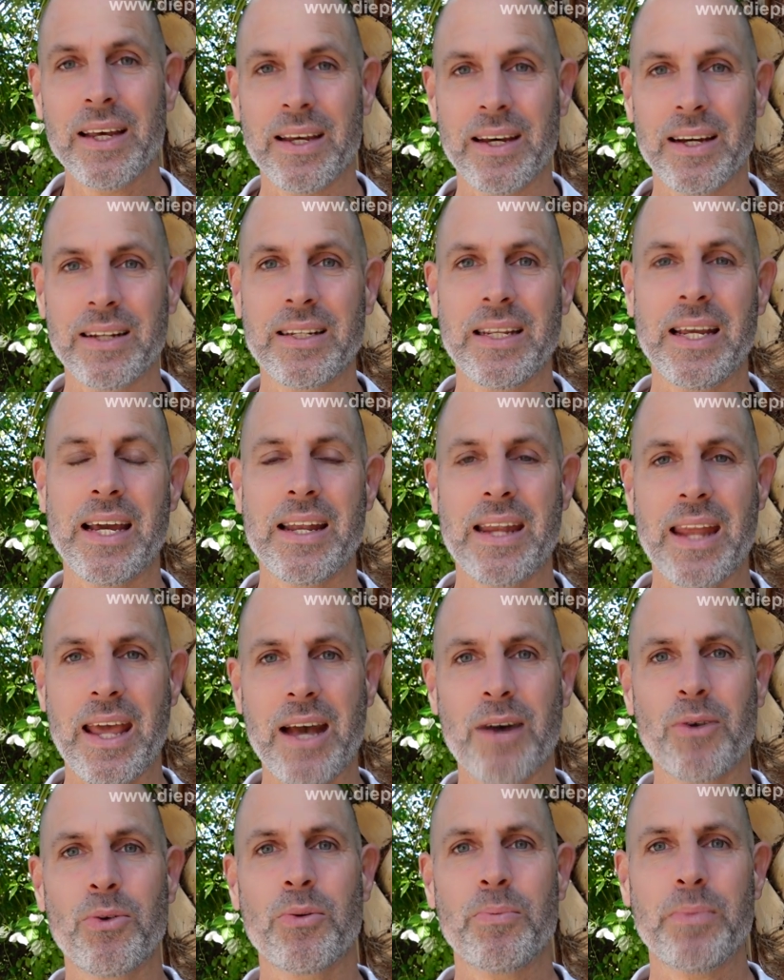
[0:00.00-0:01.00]
Ja, die
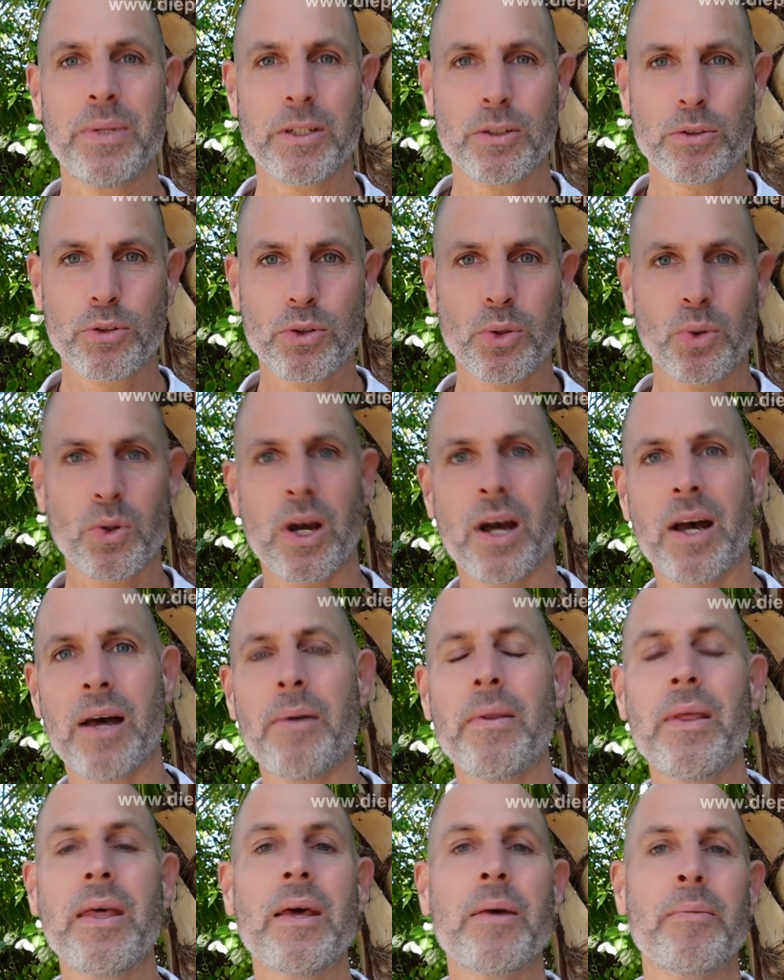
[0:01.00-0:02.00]
Ernährung mit
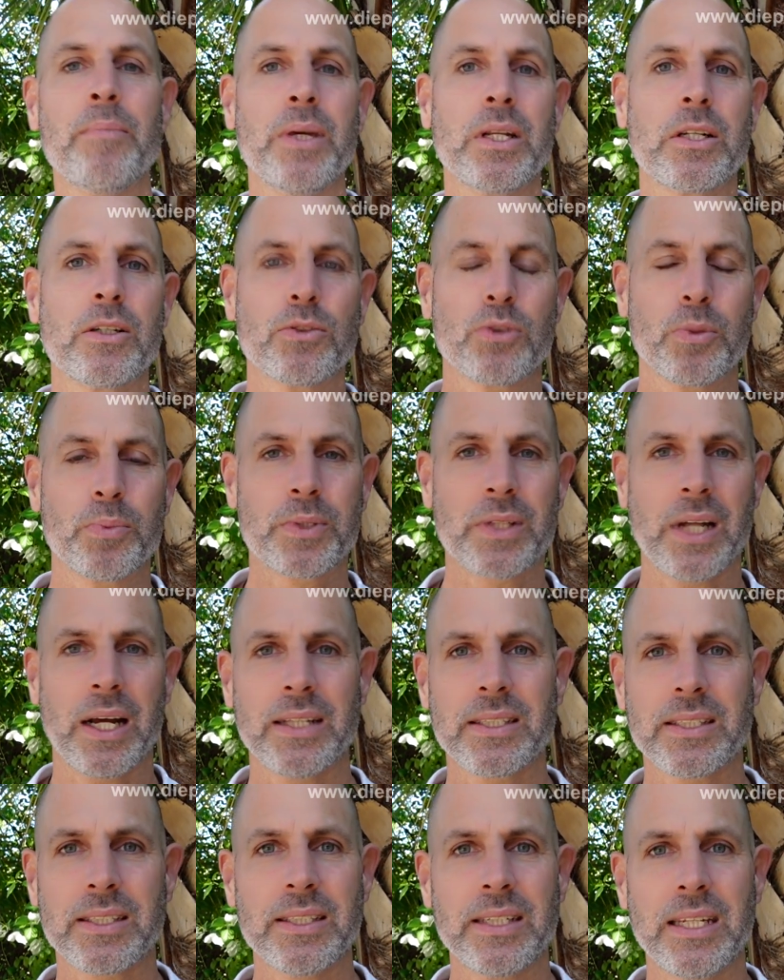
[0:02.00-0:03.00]
Zucker, mit
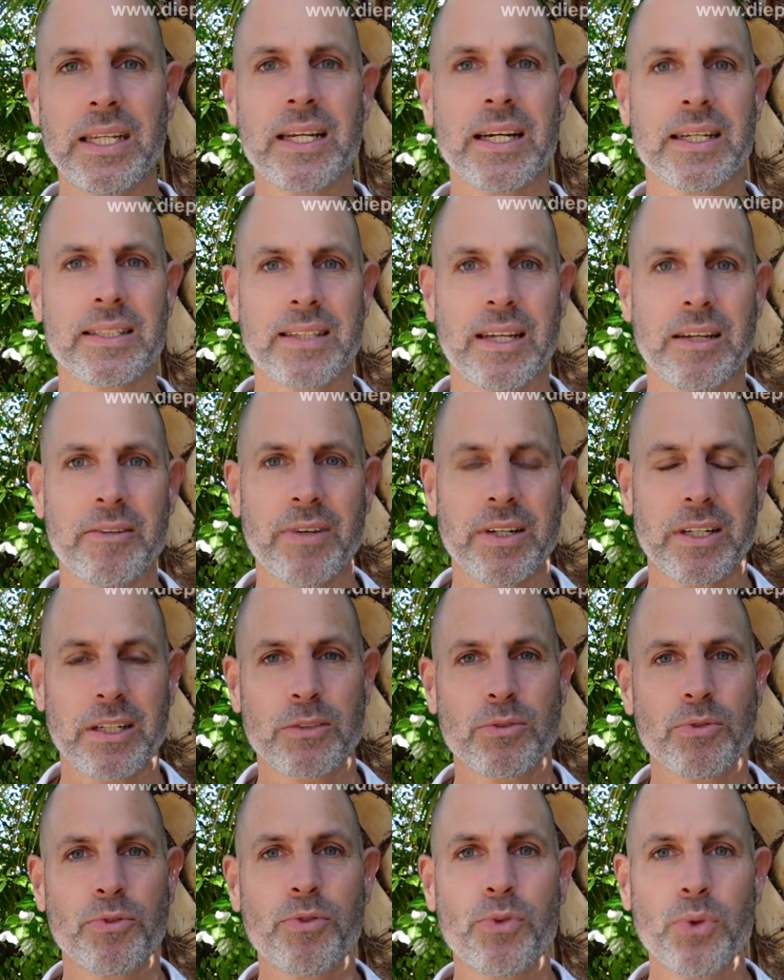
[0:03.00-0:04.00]
Substanzen, die ganz einfach
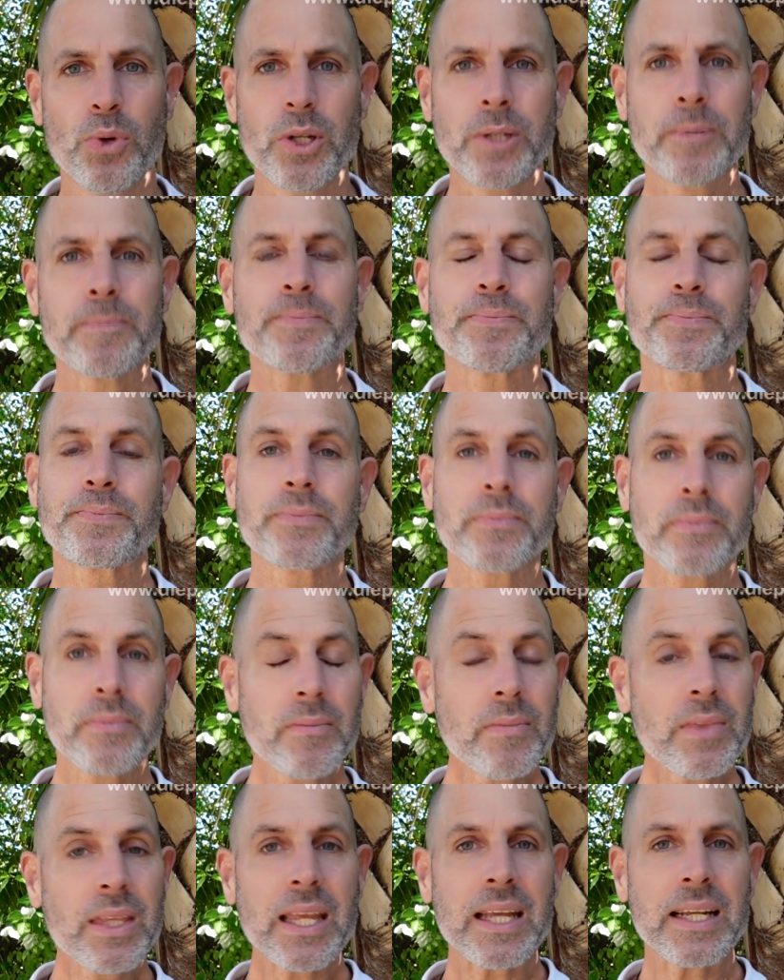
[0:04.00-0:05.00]
dazu führen,
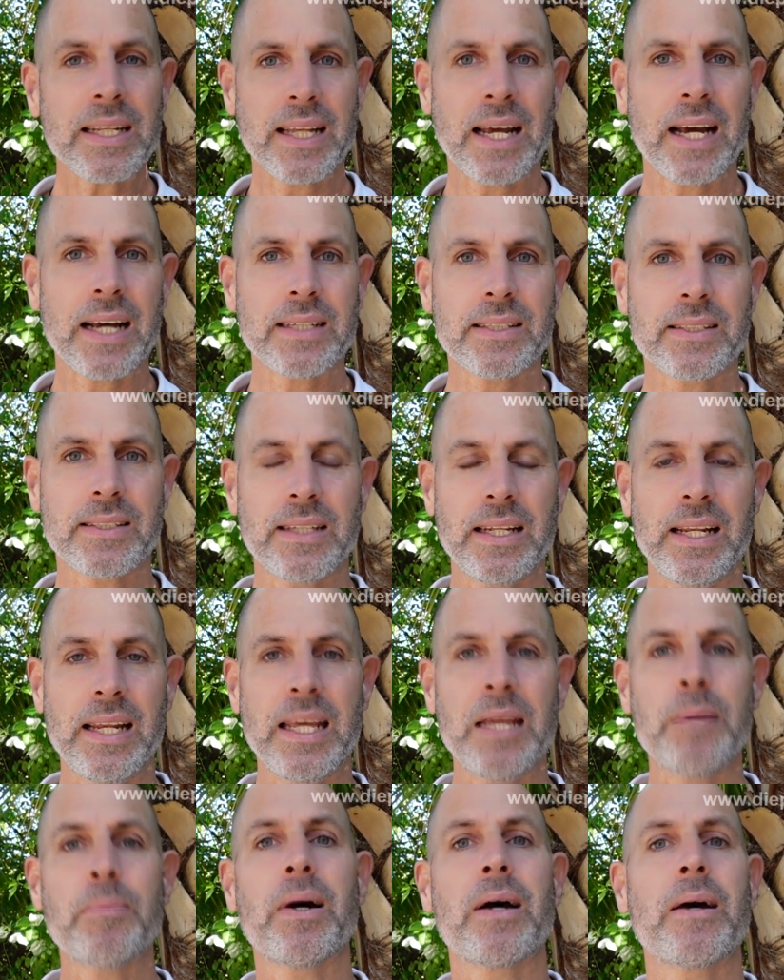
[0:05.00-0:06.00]
dass die
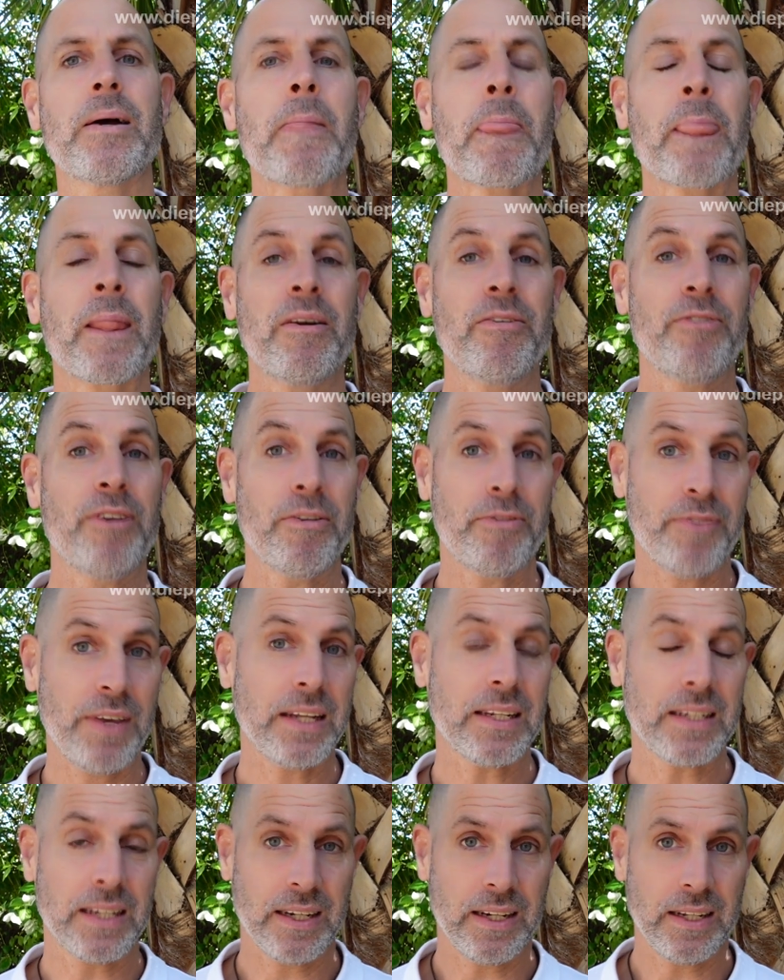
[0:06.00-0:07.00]
Leber
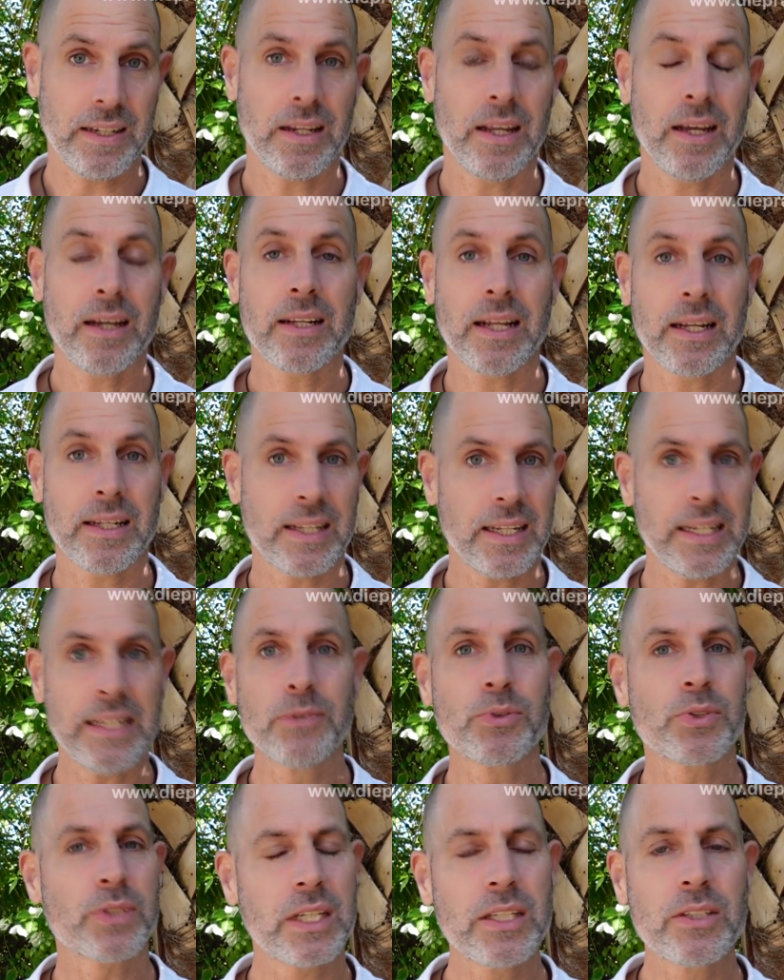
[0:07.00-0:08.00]
verfetten kann. Ja. Der
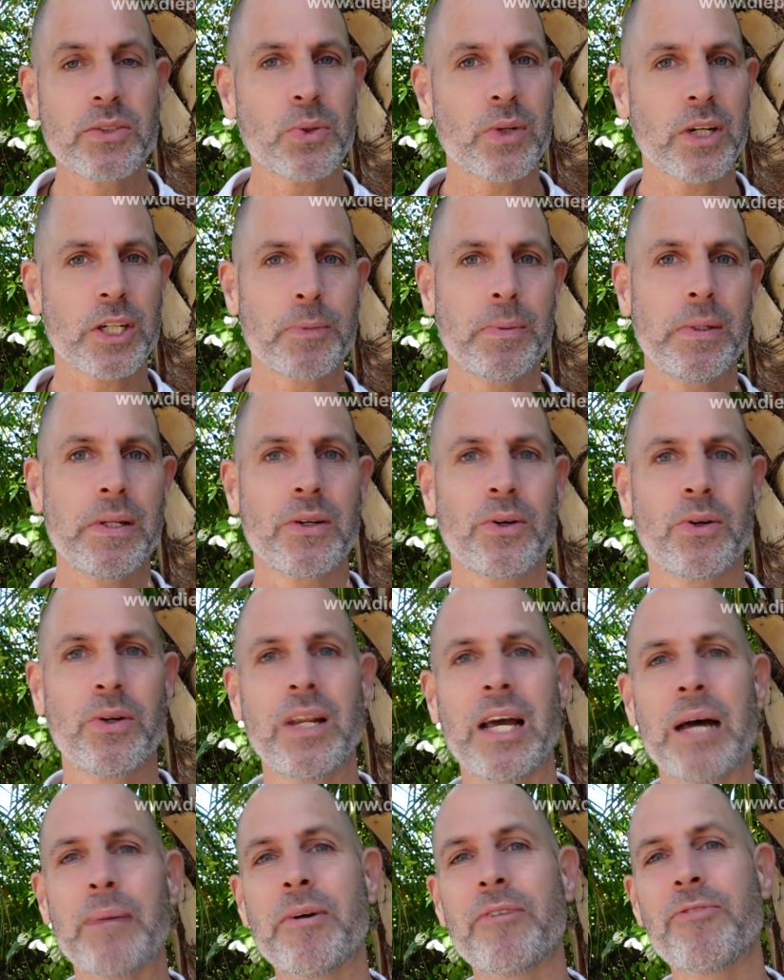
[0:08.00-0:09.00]
Industriezucker spielt eine
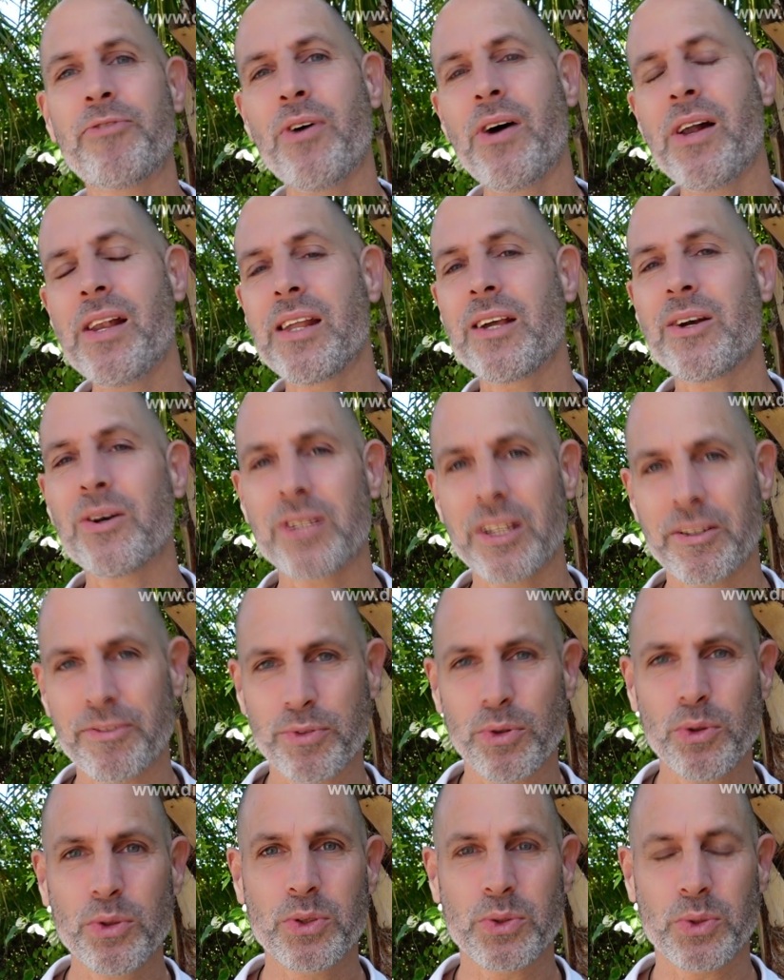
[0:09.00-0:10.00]
Rolle, aber vor allen Dingen auch der
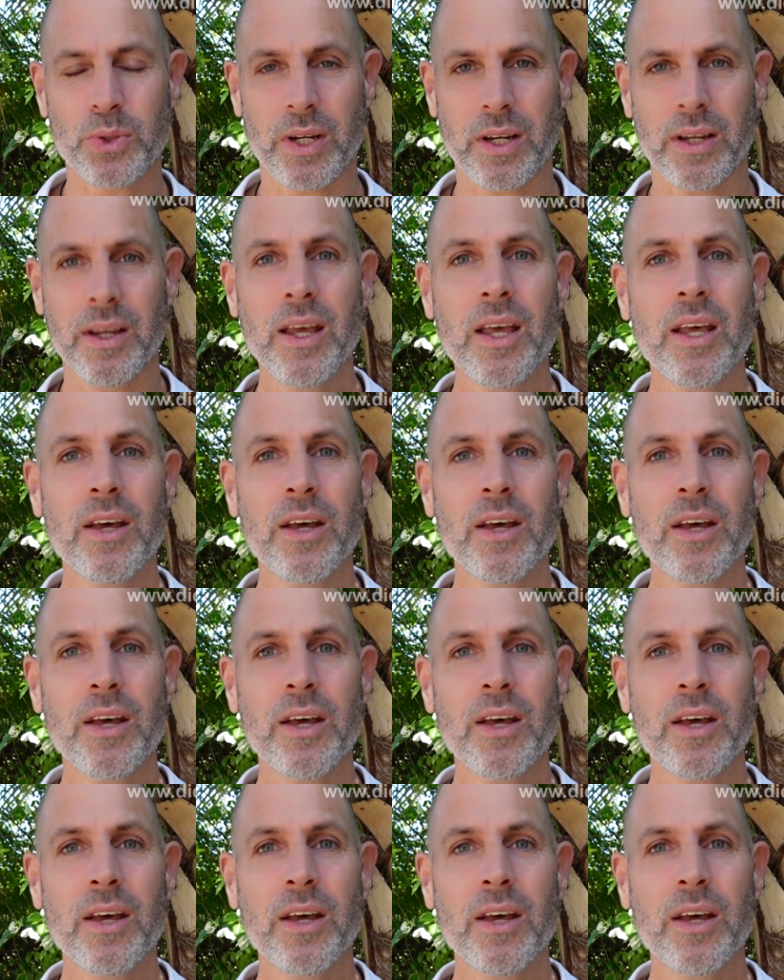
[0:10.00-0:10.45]
Fruchtzucker.